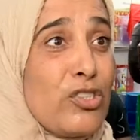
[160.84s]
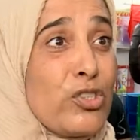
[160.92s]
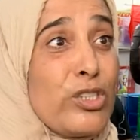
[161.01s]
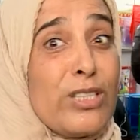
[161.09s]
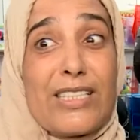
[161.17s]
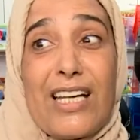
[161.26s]

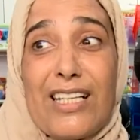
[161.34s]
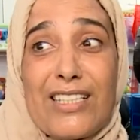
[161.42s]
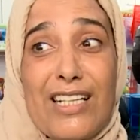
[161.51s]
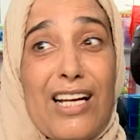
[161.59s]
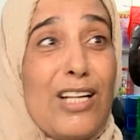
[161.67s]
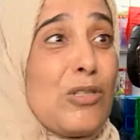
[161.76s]
جيت
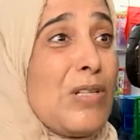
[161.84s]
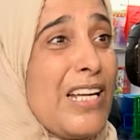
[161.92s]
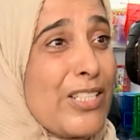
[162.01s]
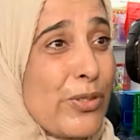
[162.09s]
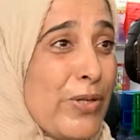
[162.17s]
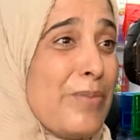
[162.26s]
خاطر قالوا
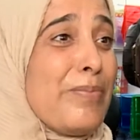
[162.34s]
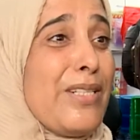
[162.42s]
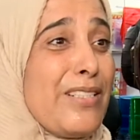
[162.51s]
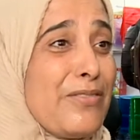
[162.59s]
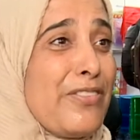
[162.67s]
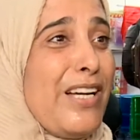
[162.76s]

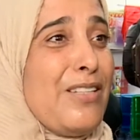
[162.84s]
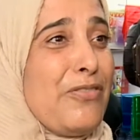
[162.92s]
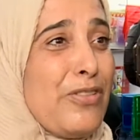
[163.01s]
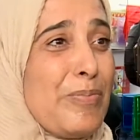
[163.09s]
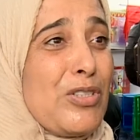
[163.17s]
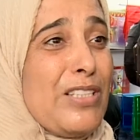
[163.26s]
الاسوام
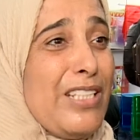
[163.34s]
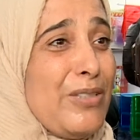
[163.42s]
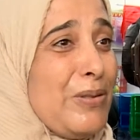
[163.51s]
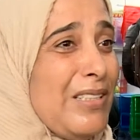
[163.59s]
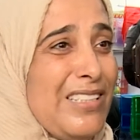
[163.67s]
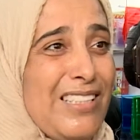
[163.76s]
في المتناول